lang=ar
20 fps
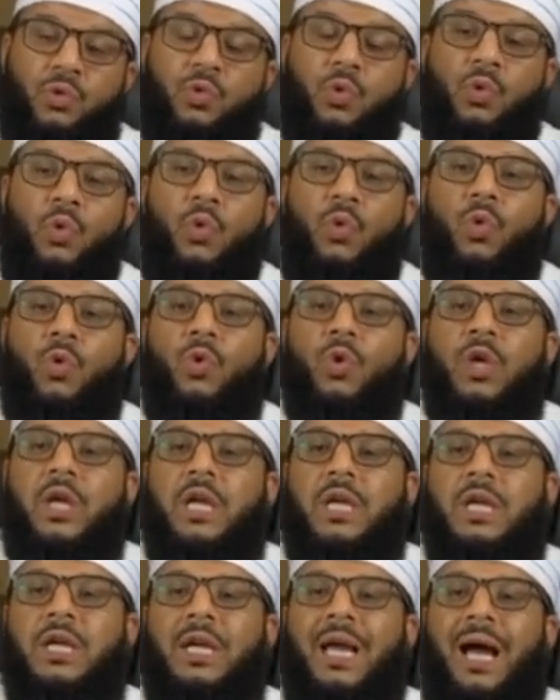طول
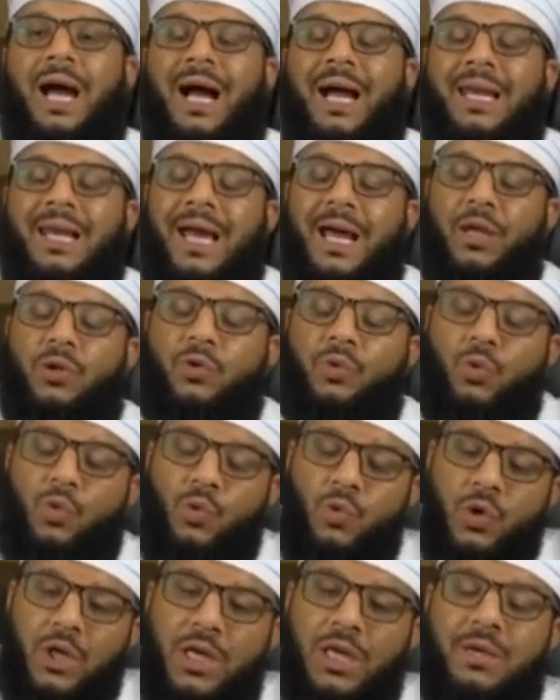على
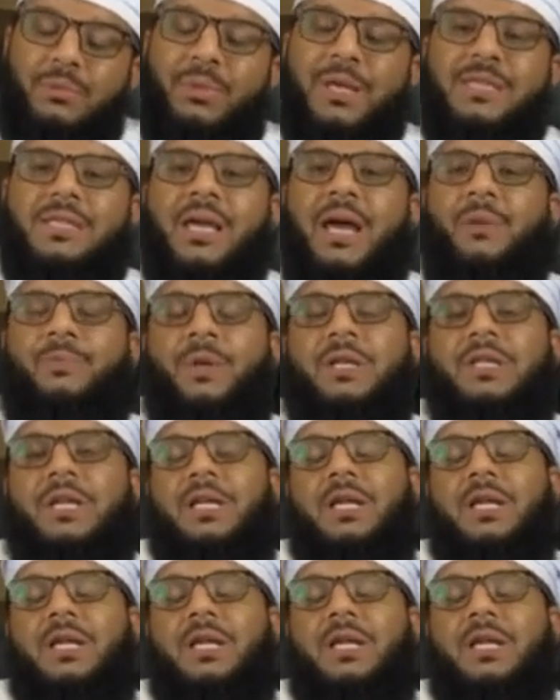طول المسافة